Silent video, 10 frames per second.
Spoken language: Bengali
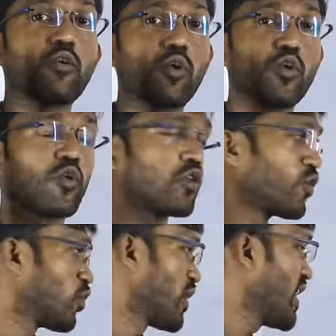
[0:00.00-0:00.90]
খণ্ড
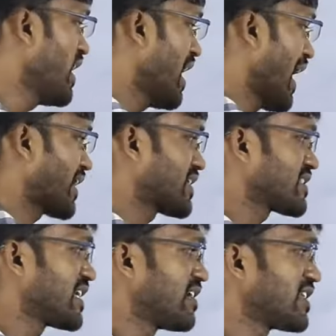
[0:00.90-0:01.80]
খণ্ড করে একটা
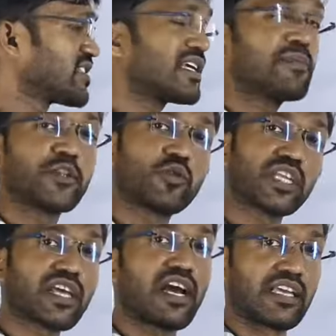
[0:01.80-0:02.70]
সেন্টেন্সের
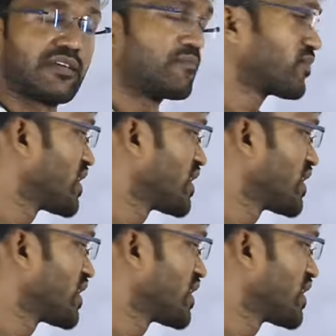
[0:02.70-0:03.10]
ভেতরে থাকে